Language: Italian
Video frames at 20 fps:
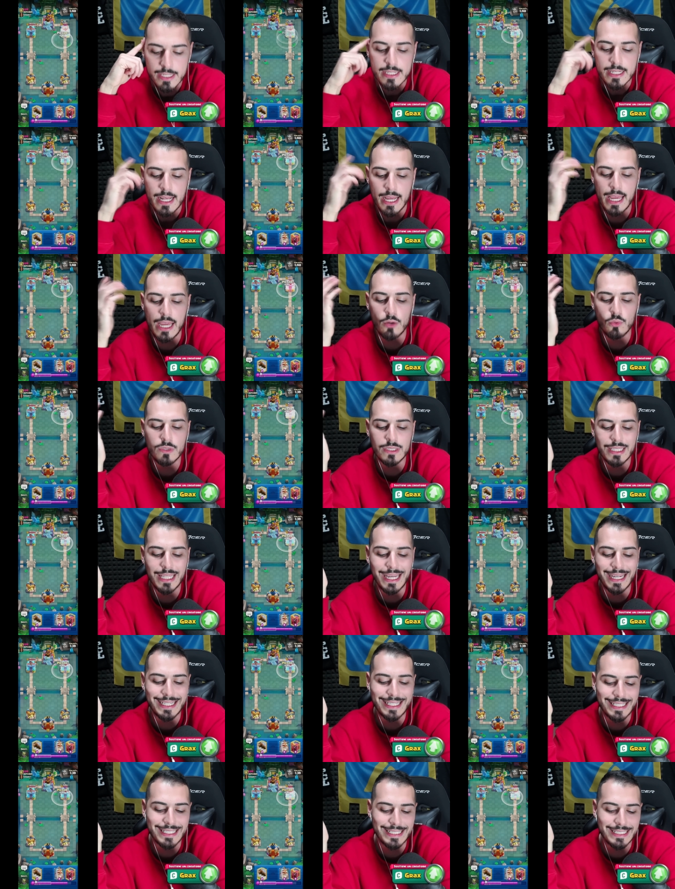È un
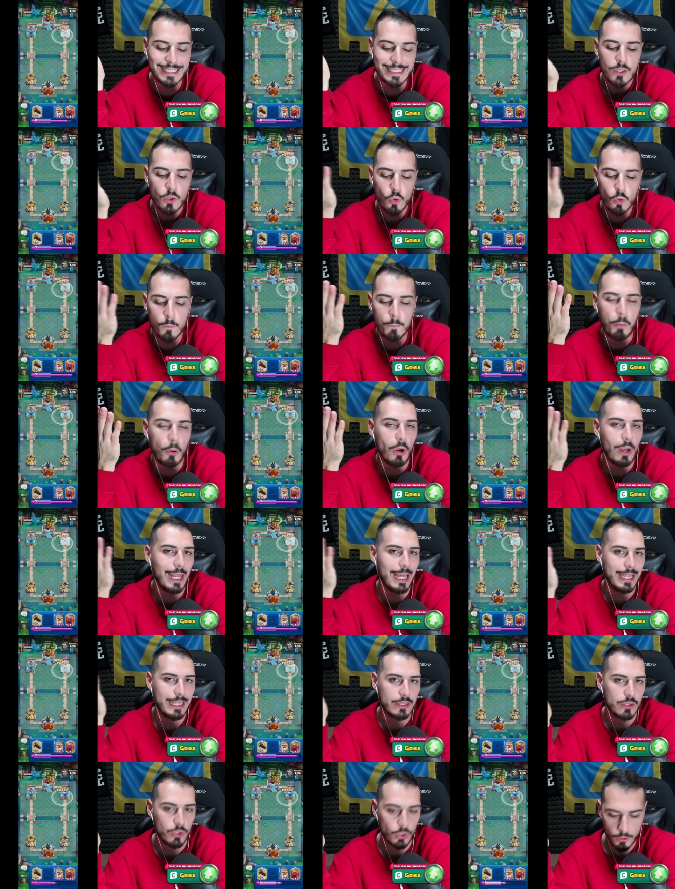deck un po'
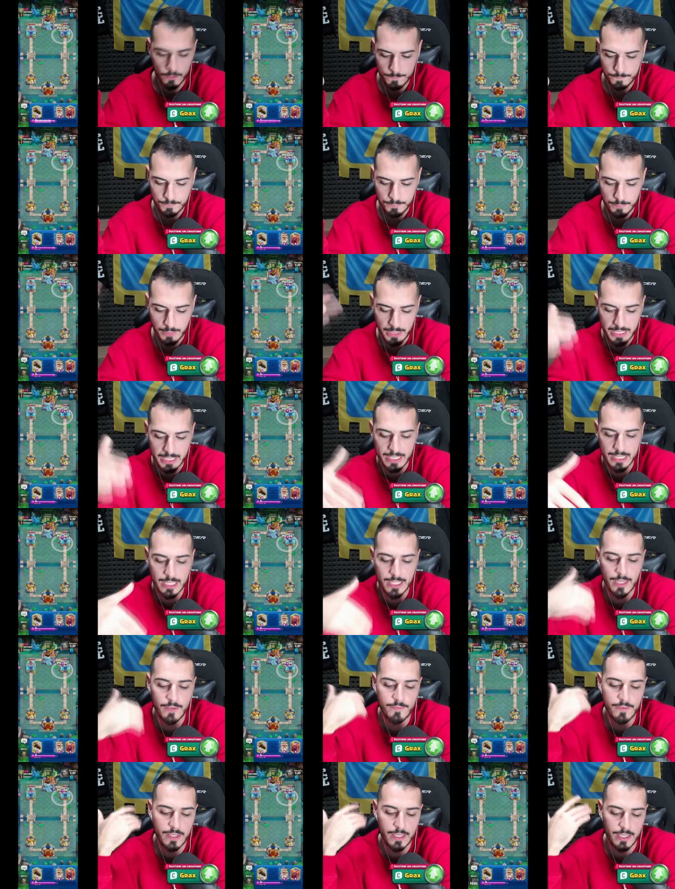lento perché
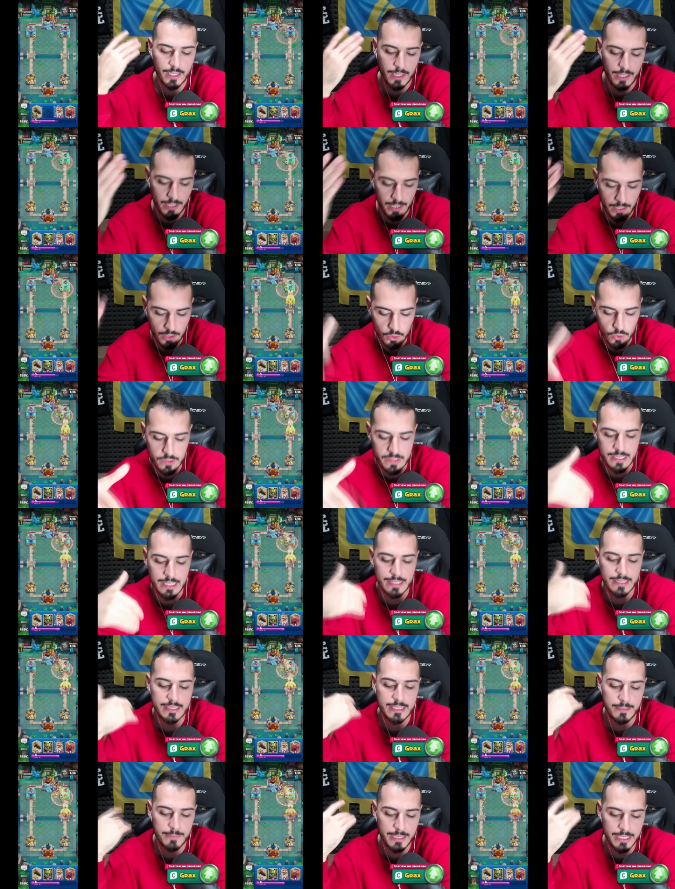devi eh,
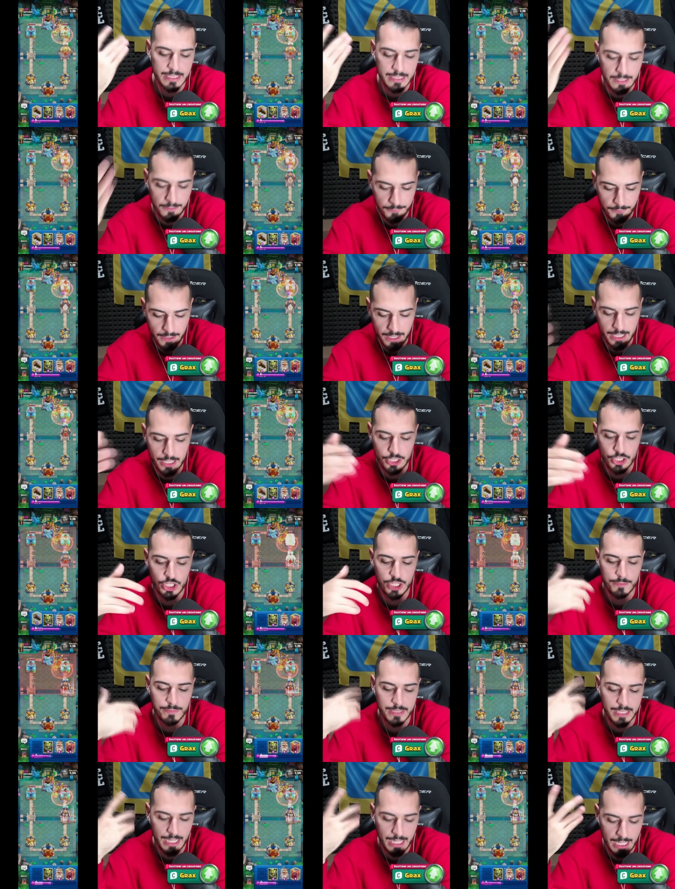costantemente fare
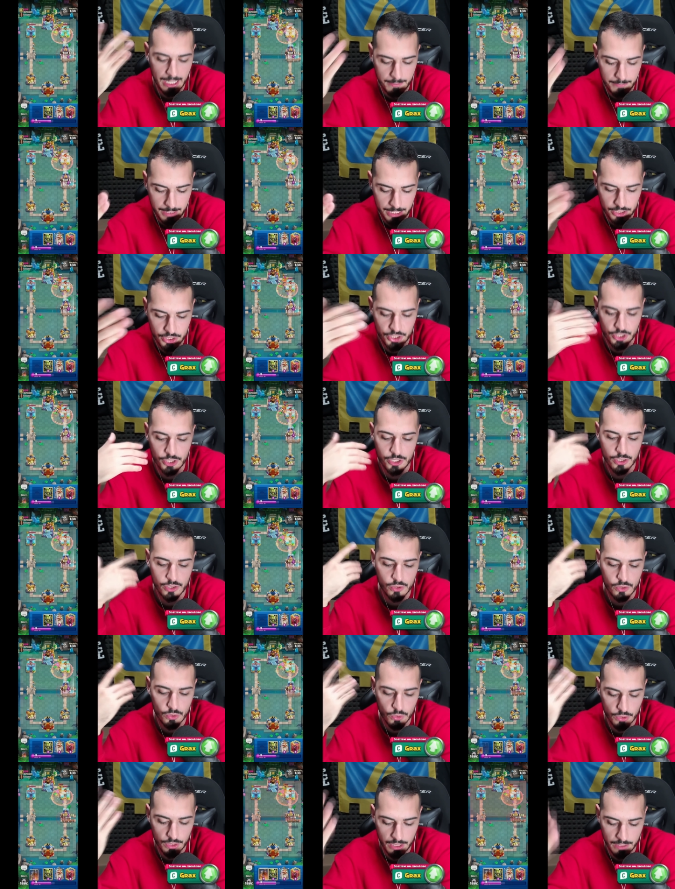chip damage
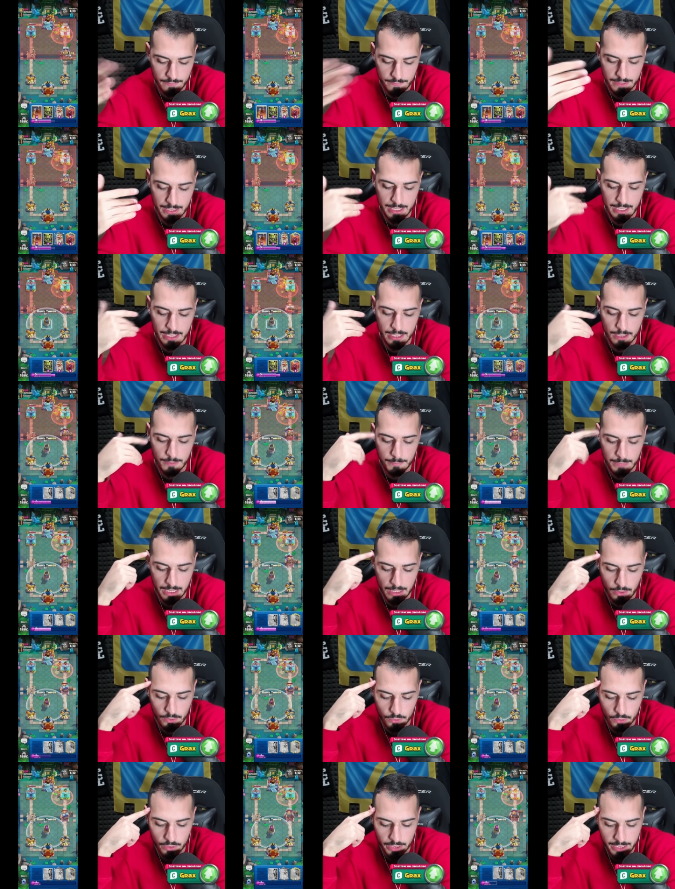con veleno e
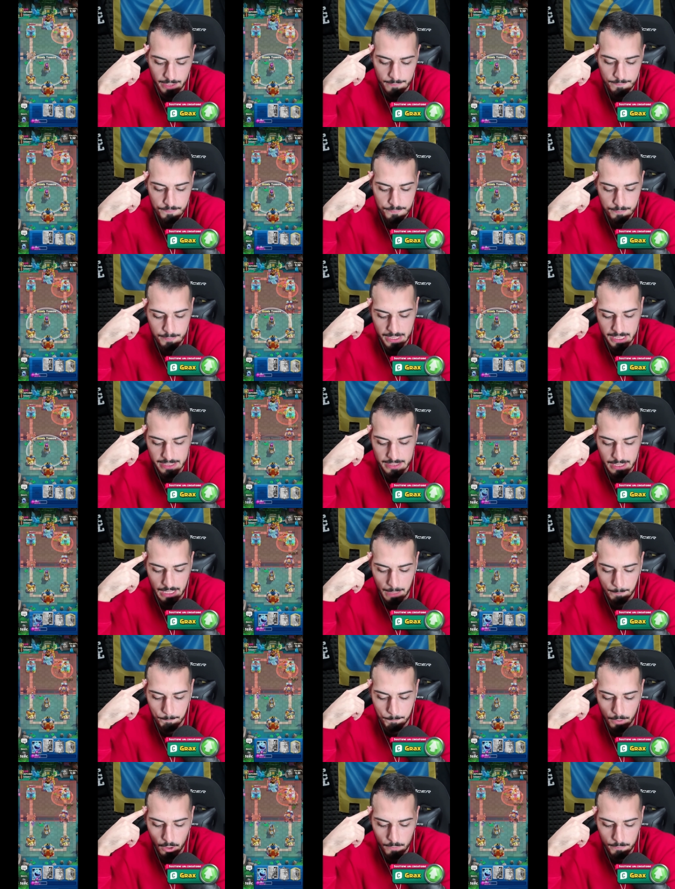minatore. Mette la
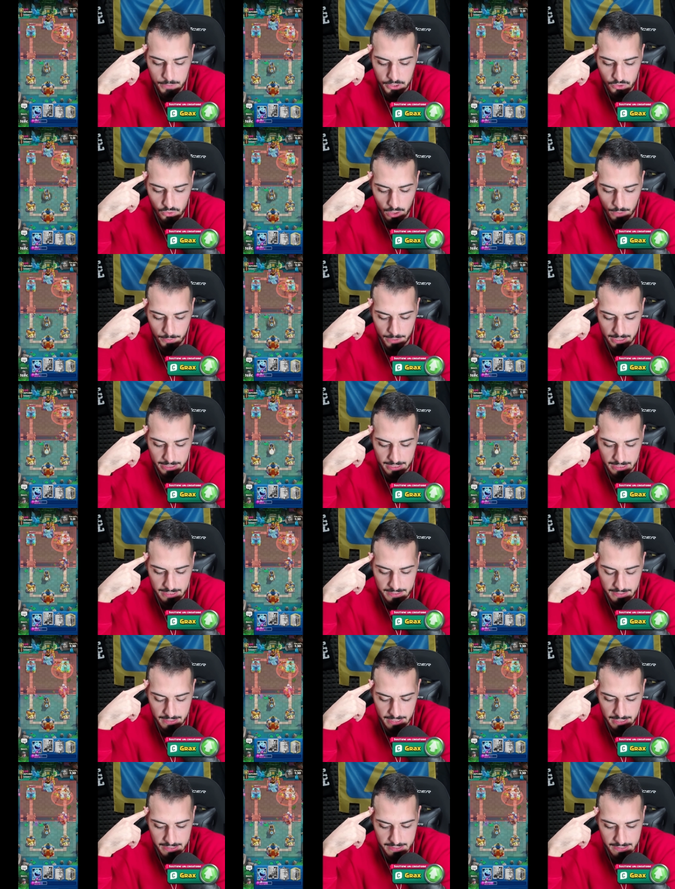bombi sulla parte di
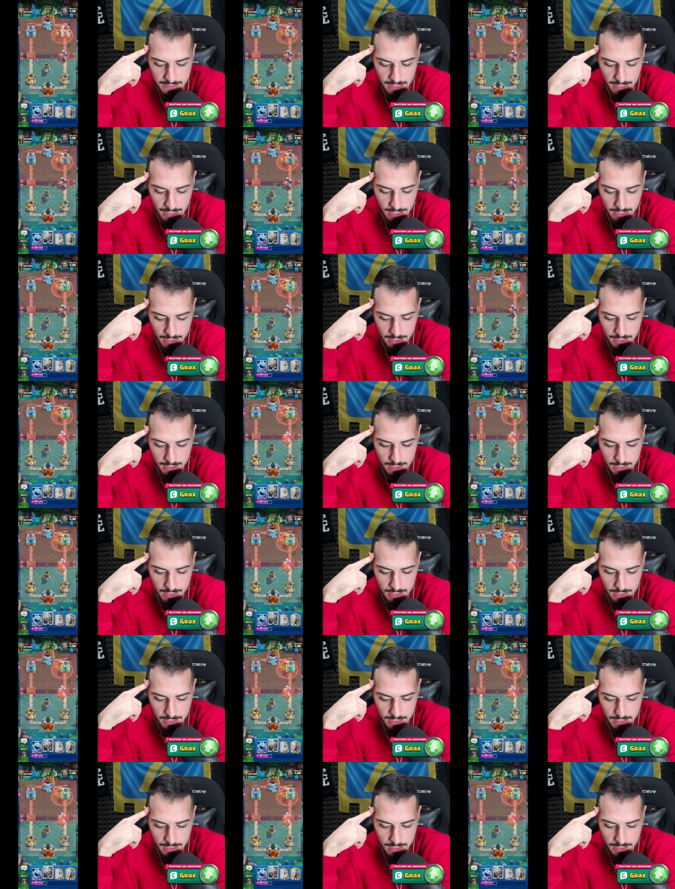sinistra.